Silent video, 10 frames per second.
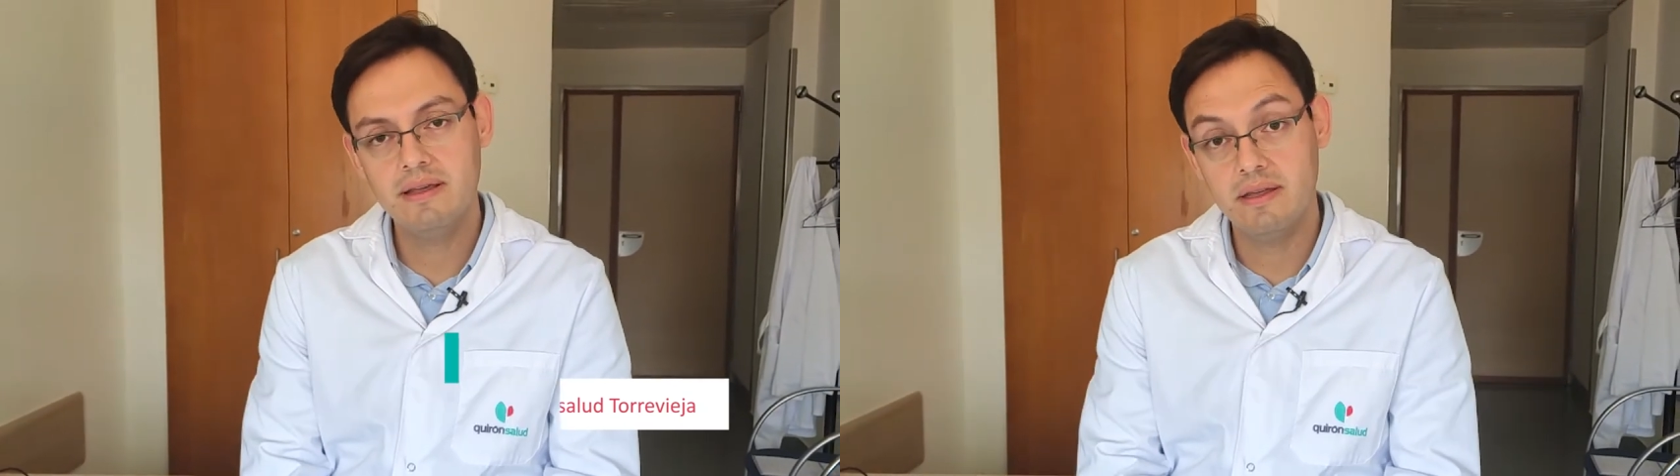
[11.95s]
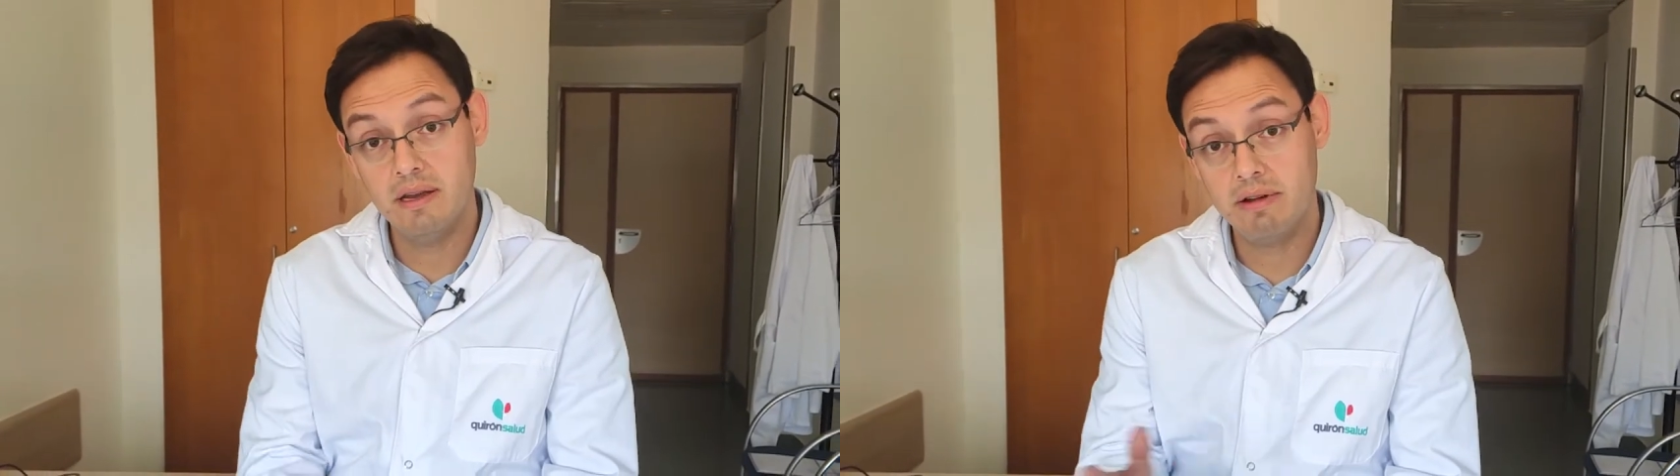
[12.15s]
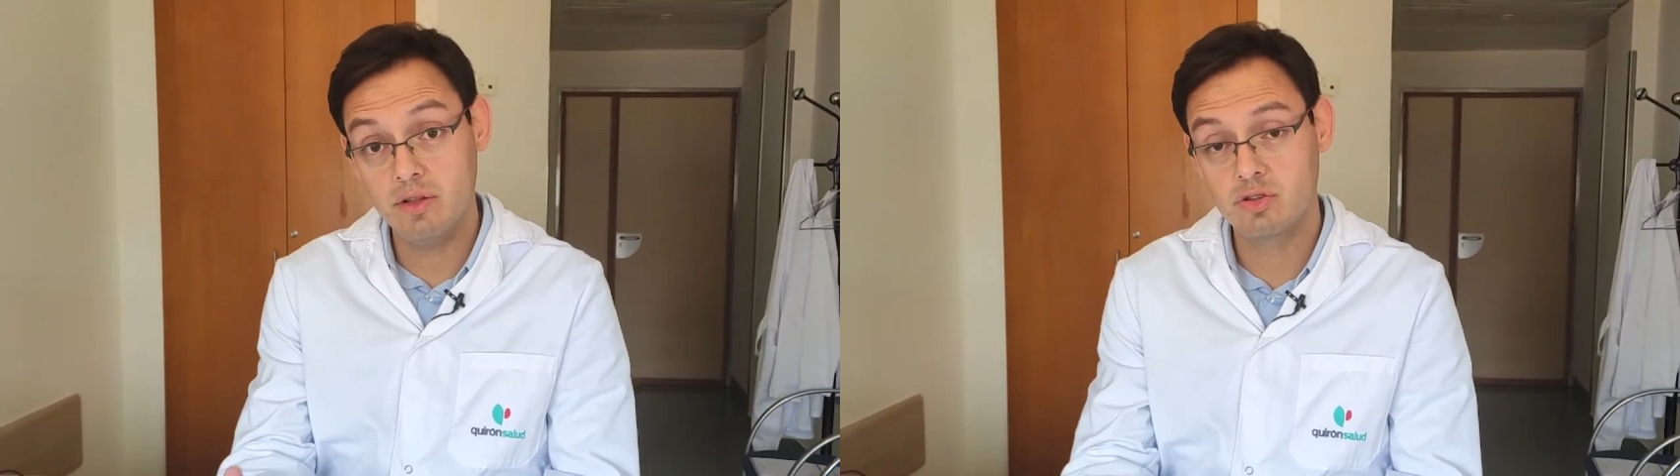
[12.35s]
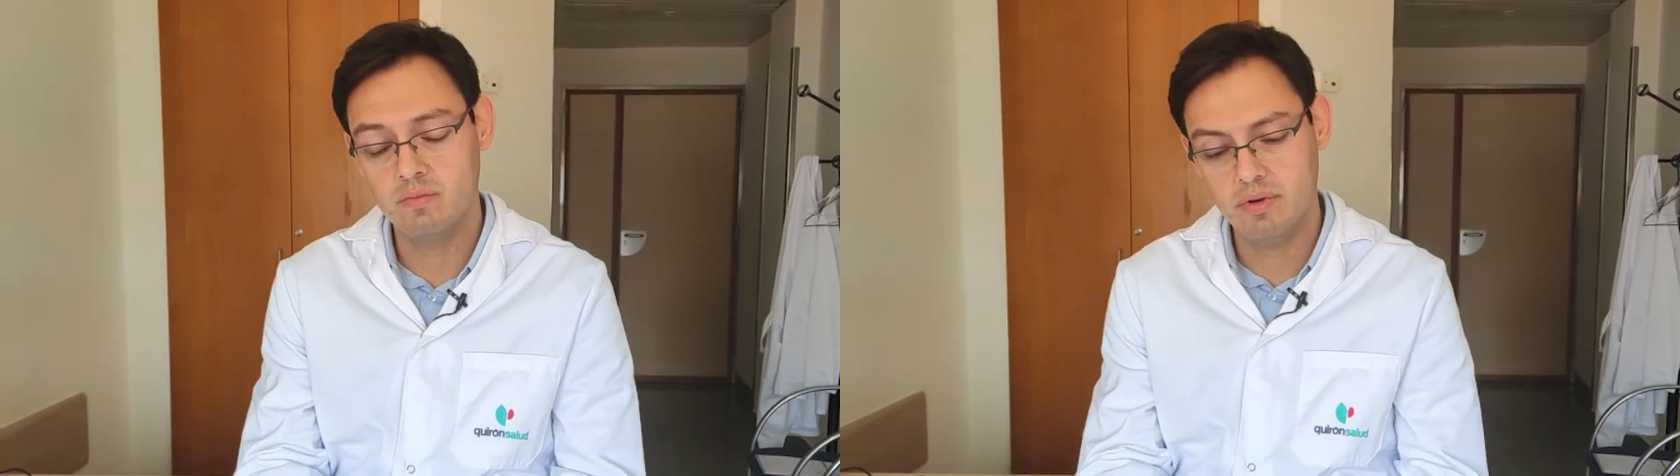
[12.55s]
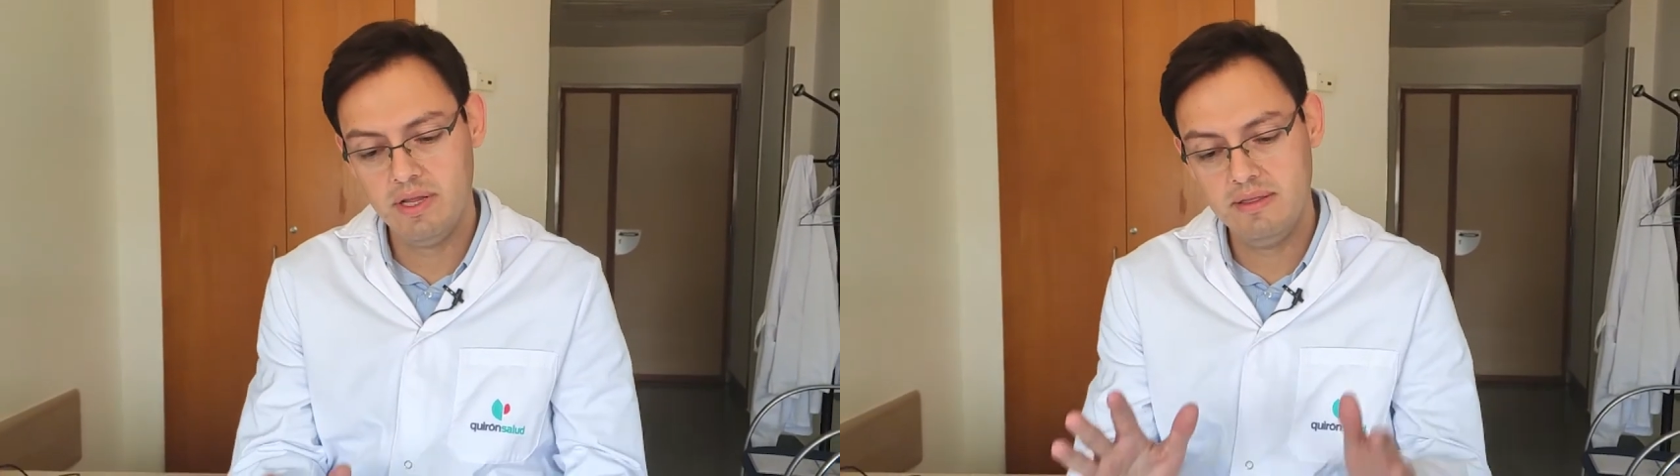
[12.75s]
y que tiene varios
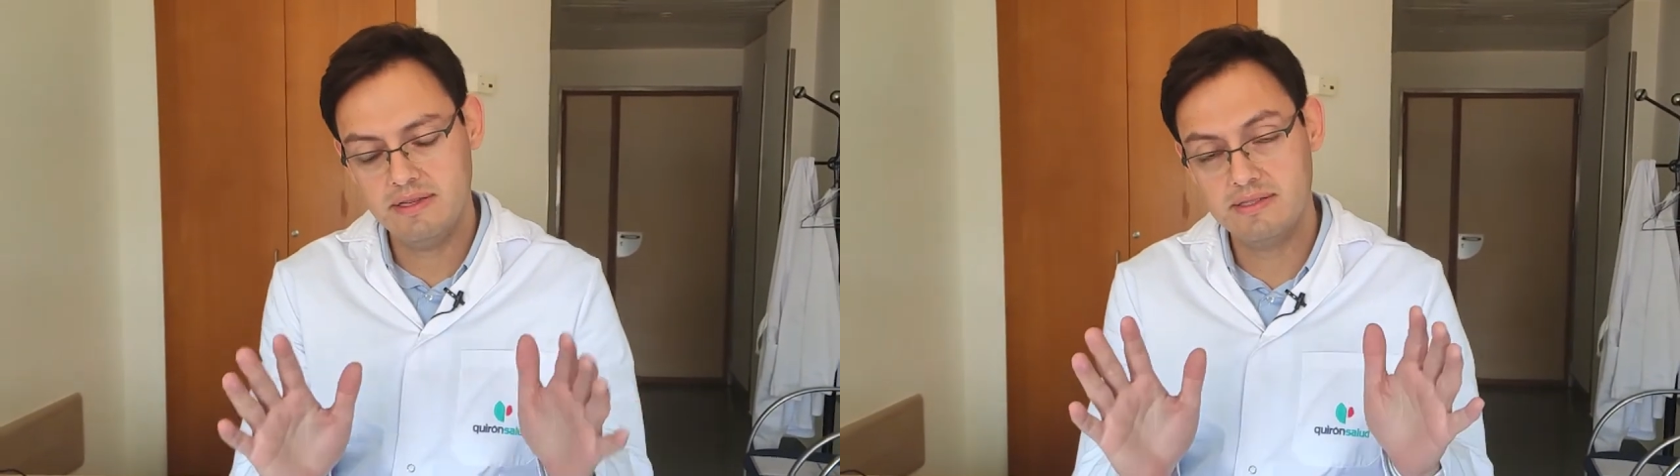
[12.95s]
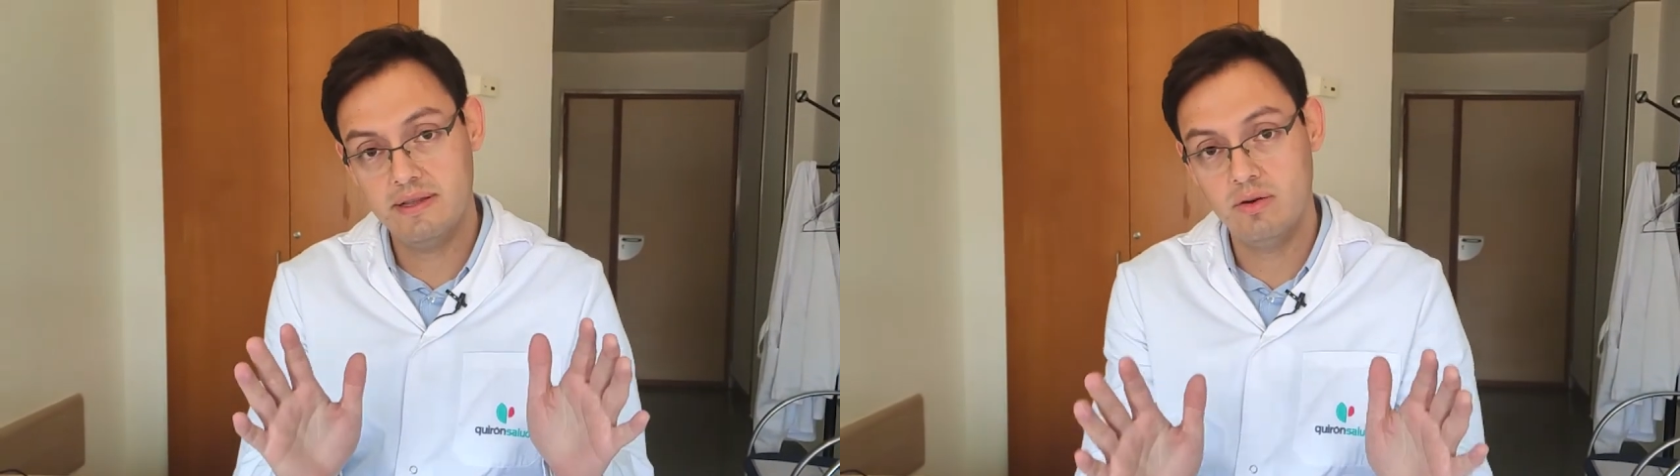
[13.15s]
componentes.